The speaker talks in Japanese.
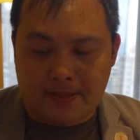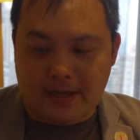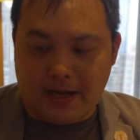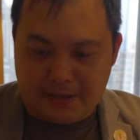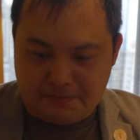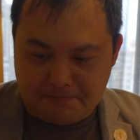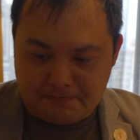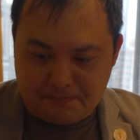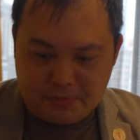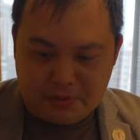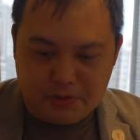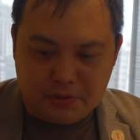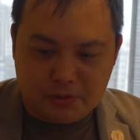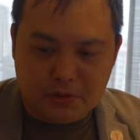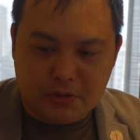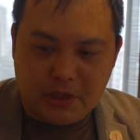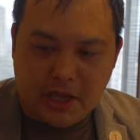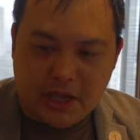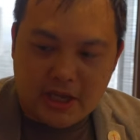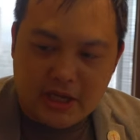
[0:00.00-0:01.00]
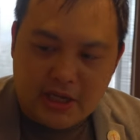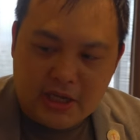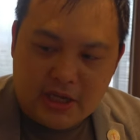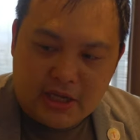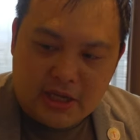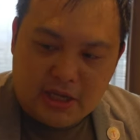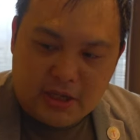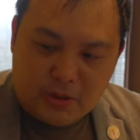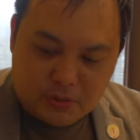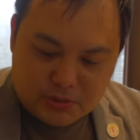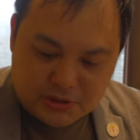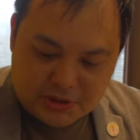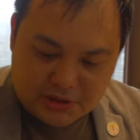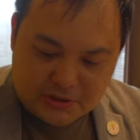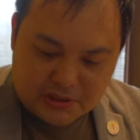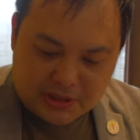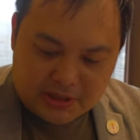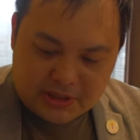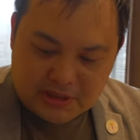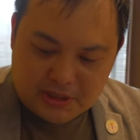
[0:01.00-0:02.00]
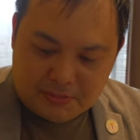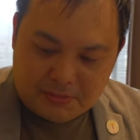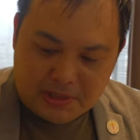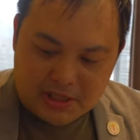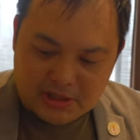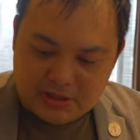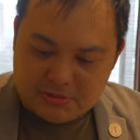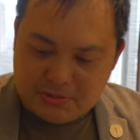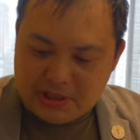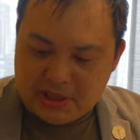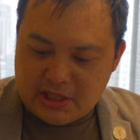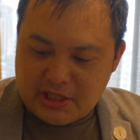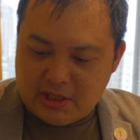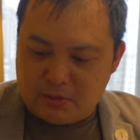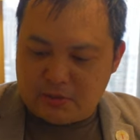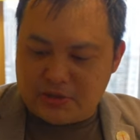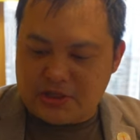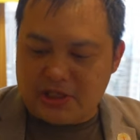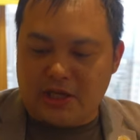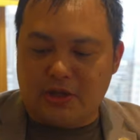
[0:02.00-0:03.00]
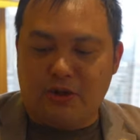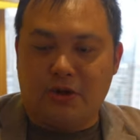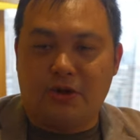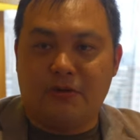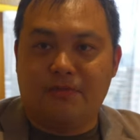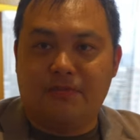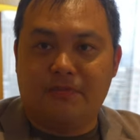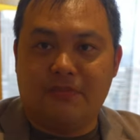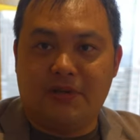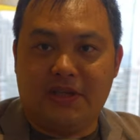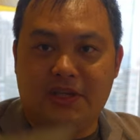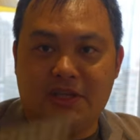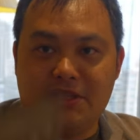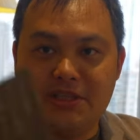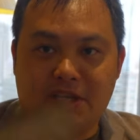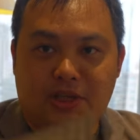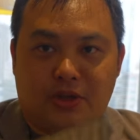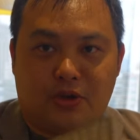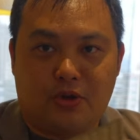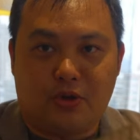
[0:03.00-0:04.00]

はい。ということで、え本日はですね、まあ、初めてね、こちらの d ジェント